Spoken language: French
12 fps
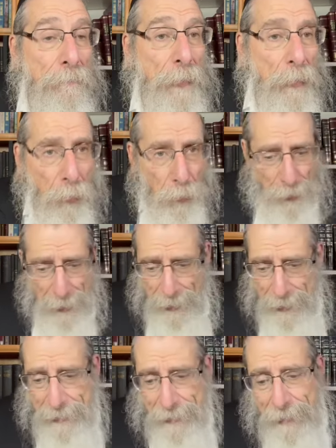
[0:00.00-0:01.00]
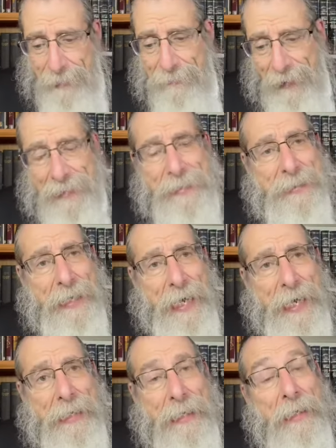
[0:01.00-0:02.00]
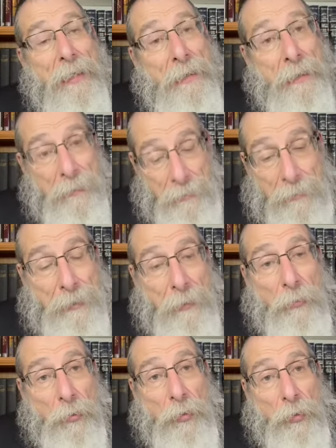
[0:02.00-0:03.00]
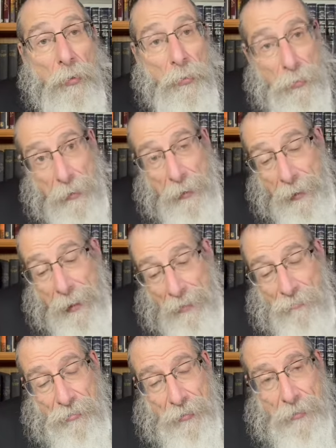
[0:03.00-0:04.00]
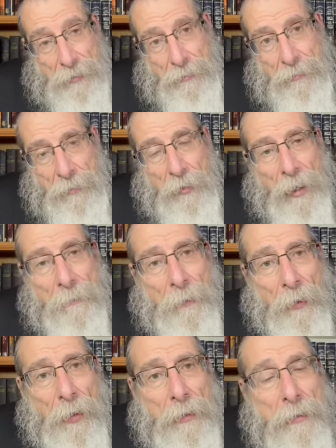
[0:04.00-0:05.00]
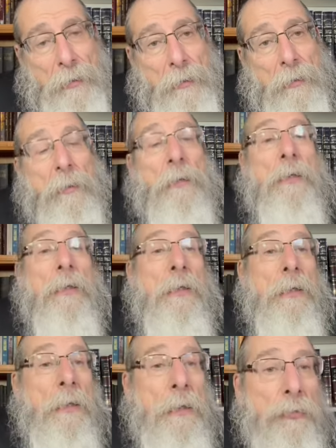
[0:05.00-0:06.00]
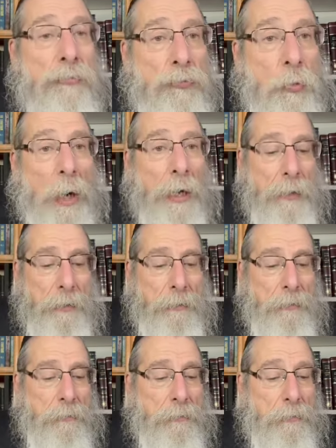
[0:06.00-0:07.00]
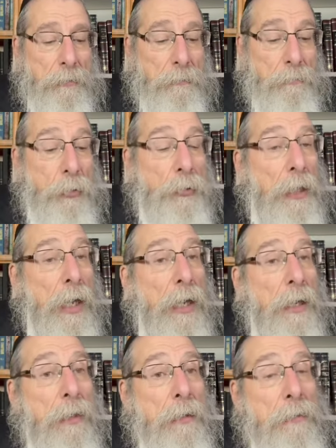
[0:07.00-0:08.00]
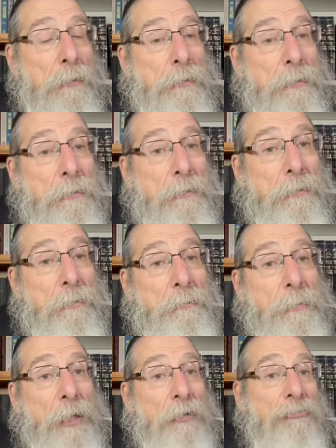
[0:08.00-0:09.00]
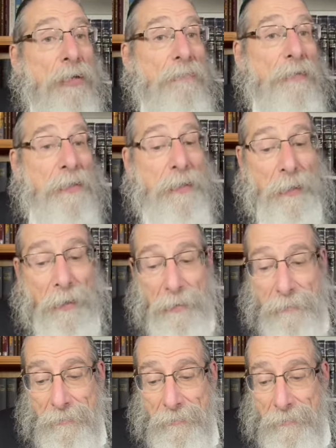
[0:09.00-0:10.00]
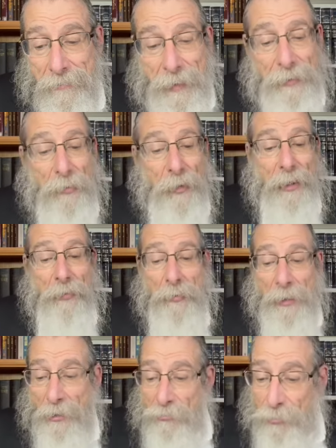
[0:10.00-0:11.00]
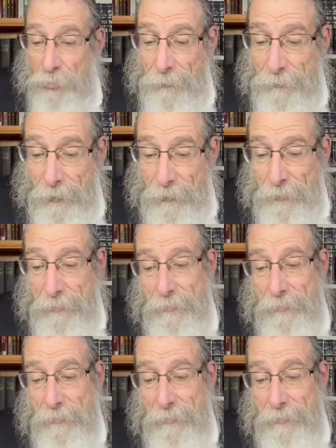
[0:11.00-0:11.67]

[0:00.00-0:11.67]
Donc, ici, Vaïtrak dit Onkelos et Rachi le rapporte joie. Plus tard, parachat Vaïra. La Torah nous dit la chose suivante.